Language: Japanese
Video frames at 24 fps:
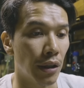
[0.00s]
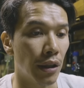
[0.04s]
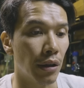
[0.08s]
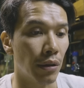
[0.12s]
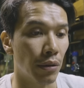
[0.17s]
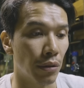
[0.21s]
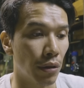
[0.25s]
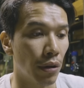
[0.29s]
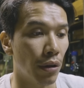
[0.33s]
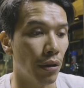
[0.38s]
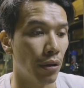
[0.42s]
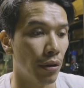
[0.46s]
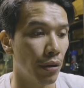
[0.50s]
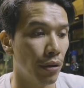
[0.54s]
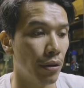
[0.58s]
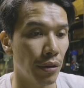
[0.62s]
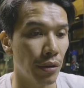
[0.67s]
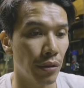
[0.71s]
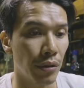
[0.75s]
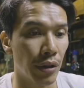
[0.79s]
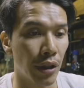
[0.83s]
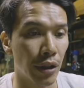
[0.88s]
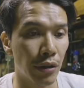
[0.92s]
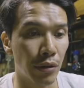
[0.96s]
てると
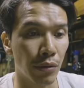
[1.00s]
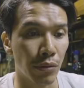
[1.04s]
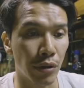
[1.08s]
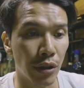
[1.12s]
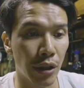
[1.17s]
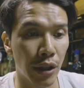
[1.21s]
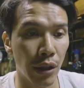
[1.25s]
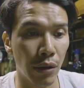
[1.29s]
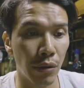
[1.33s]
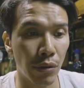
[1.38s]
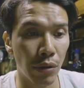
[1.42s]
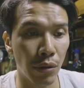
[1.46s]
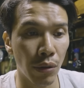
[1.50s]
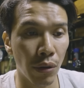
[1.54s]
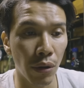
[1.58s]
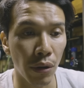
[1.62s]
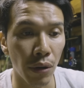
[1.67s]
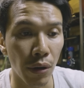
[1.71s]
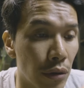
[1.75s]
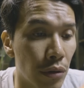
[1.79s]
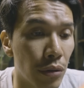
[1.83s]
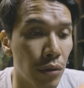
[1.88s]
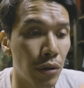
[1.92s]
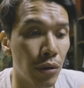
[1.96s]
いうやつをつける
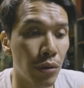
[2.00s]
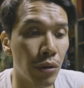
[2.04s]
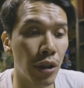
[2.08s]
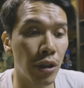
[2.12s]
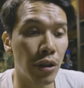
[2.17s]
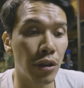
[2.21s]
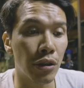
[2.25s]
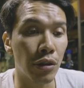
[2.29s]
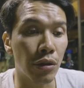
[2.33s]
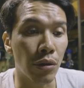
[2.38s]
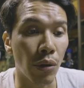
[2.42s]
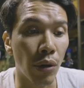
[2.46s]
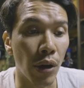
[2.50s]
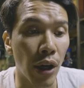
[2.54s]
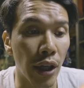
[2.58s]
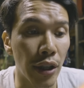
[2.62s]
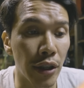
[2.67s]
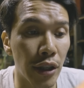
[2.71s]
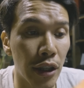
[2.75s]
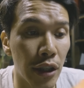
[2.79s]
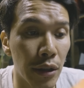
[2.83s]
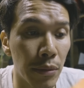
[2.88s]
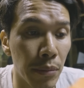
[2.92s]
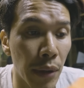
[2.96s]
と、通常ですとは
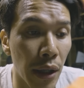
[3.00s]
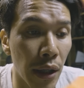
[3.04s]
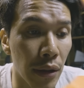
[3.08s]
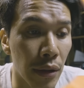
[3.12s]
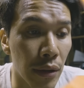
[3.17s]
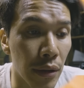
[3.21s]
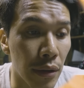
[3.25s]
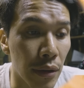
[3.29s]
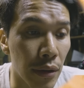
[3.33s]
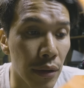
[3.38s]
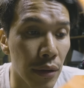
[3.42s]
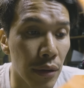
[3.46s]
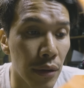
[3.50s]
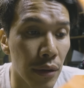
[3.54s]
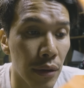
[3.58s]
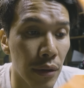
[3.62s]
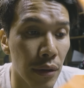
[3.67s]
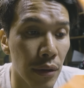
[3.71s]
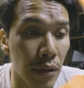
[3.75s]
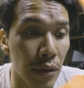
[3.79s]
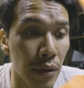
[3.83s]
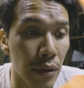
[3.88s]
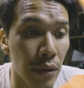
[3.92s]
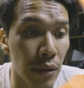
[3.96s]
ちまん
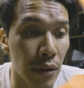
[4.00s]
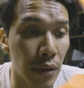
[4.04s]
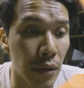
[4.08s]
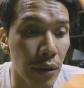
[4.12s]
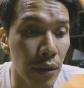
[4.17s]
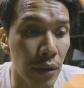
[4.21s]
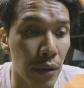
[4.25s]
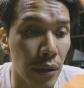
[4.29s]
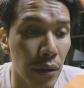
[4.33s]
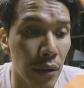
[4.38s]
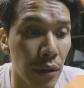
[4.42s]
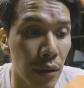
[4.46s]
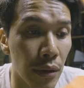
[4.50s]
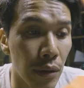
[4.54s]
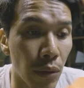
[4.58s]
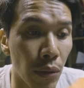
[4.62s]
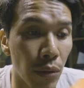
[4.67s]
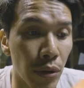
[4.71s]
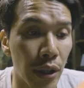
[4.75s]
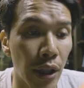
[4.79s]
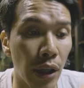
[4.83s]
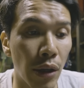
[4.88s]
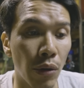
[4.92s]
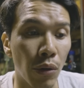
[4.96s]

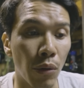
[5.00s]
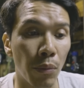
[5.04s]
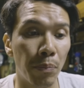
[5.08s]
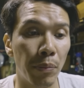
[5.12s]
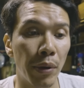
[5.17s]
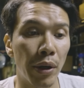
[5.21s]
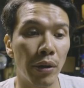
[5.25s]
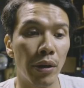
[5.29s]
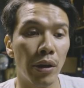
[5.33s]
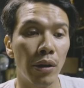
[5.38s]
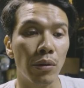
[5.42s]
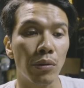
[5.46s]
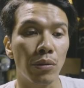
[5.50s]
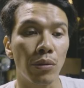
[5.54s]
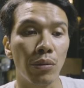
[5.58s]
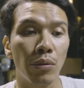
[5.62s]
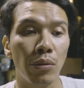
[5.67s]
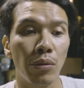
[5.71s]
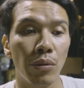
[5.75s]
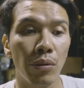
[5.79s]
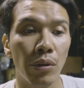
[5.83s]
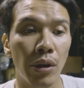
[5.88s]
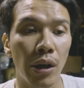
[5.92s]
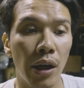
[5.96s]
ごせんろっぴゃくえんのと
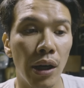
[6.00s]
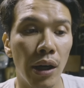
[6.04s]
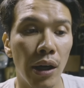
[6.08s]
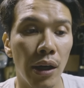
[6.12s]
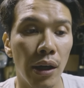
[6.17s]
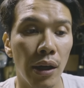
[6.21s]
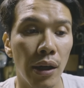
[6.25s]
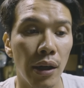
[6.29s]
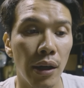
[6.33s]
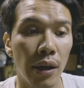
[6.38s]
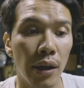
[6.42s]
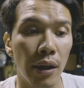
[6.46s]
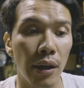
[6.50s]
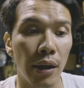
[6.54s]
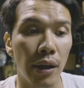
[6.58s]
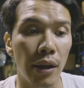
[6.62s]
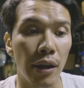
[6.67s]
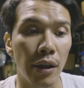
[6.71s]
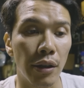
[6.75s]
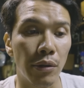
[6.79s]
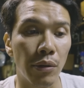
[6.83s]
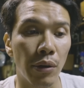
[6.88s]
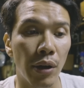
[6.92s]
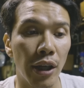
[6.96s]
ころが、
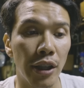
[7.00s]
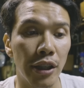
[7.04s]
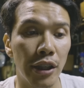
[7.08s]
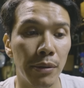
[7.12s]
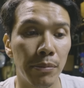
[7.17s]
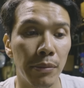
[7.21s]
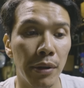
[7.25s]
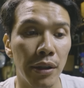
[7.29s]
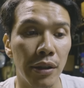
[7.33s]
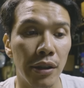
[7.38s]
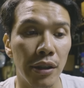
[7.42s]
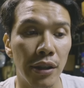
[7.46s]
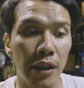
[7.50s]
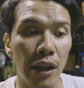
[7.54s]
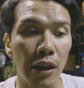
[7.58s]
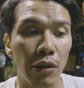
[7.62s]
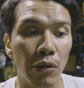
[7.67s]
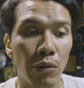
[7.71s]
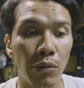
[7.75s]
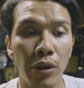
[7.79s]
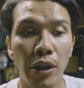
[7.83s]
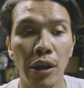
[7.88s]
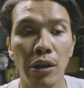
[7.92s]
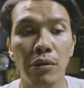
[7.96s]
えっと、はちまんにせん
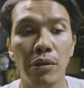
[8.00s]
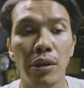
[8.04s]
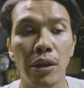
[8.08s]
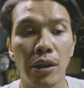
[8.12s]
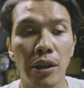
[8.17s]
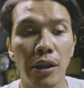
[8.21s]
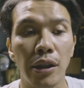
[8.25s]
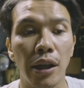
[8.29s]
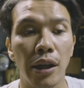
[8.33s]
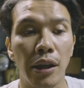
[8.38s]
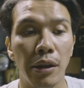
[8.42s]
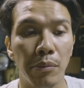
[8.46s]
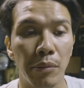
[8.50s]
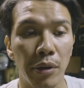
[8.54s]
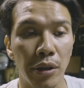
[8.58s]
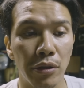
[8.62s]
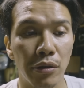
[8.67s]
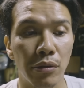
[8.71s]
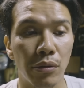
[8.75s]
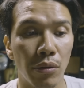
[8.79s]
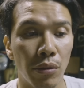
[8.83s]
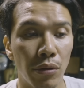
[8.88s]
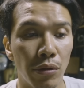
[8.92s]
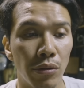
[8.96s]
よんひゃくえんになりま
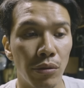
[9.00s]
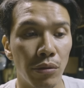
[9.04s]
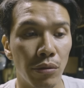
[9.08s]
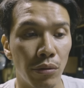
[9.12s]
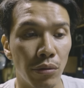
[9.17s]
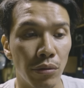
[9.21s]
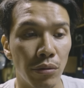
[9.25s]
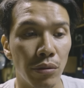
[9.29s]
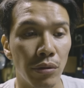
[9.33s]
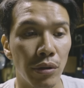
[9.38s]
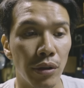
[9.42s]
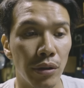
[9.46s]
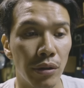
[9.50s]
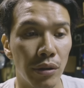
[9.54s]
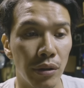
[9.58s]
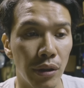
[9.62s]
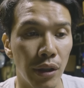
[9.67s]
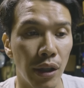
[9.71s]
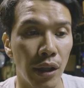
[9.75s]
すということです